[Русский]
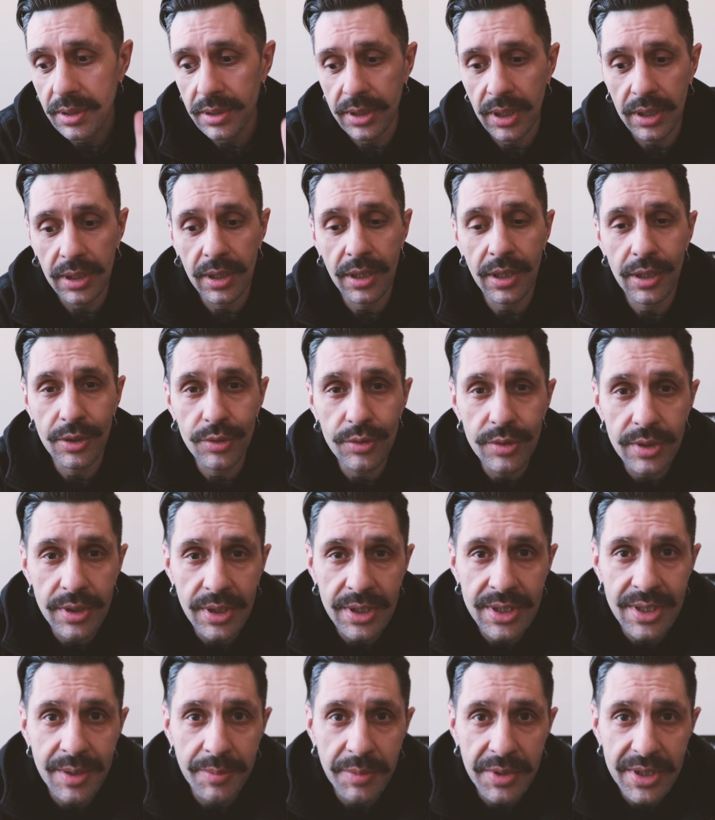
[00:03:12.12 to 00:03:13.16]
я нахожусь
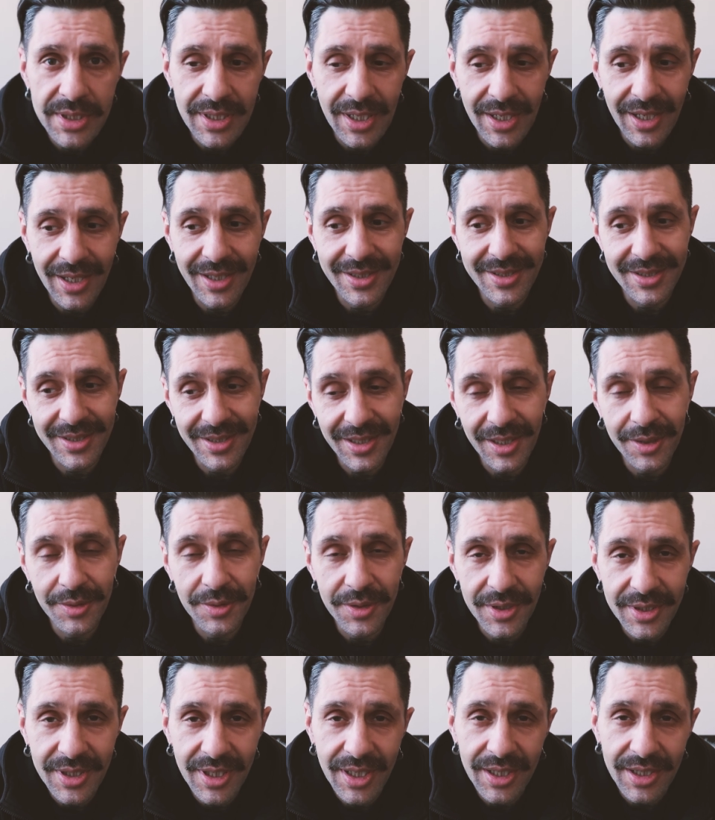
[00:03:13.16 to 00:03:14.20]
на самоизоляции, да, но
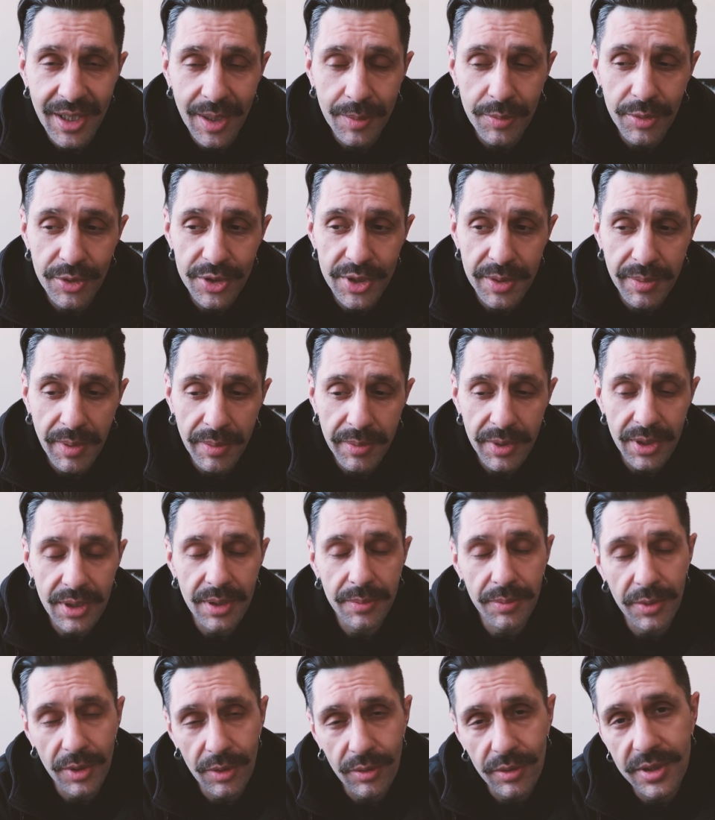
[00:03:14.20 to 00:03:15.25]
есть какие-то рабочие
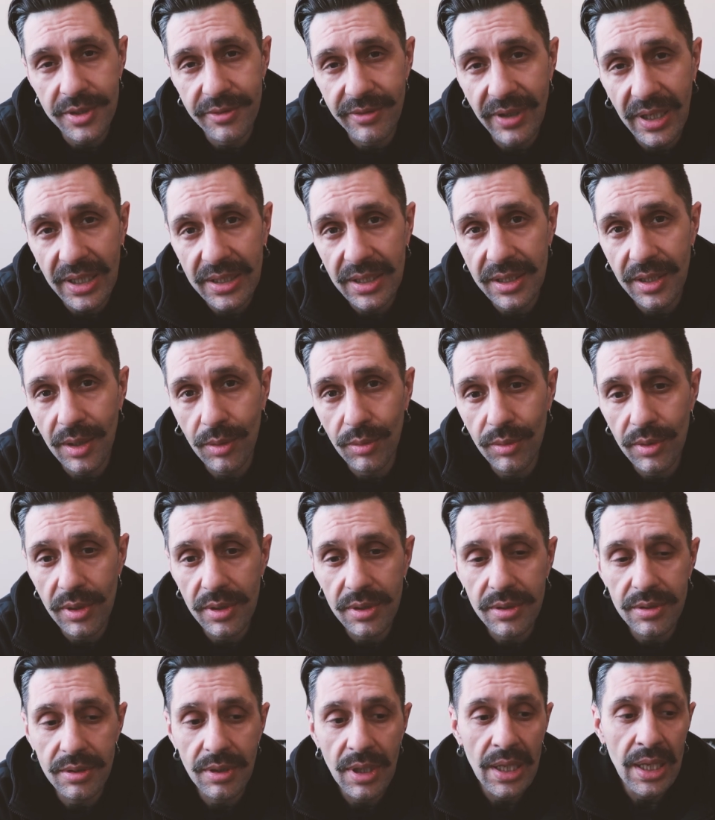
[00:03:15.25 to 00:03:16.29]
моменты, приходится выходить на
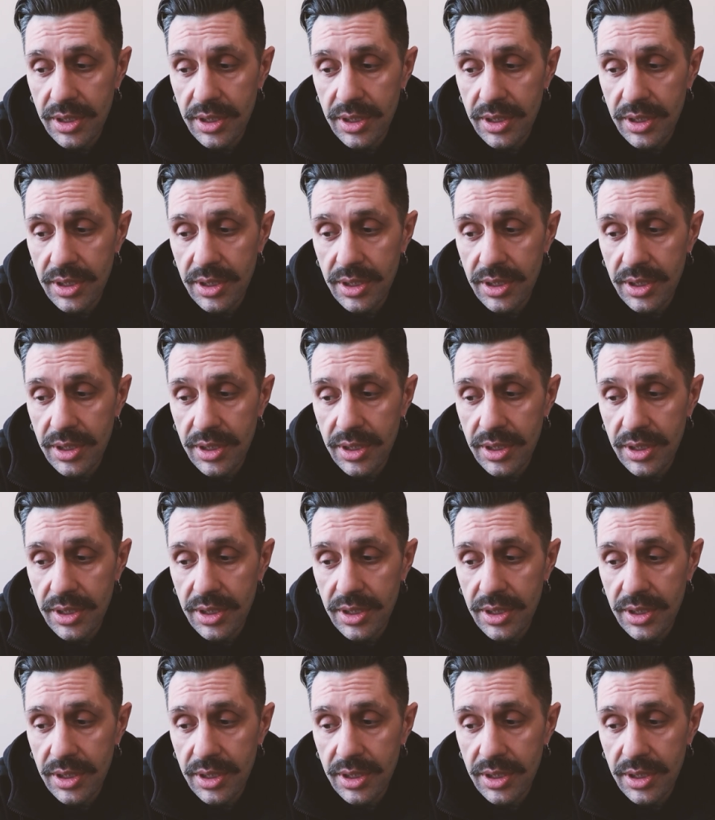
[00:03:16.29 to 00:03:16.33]
улицу,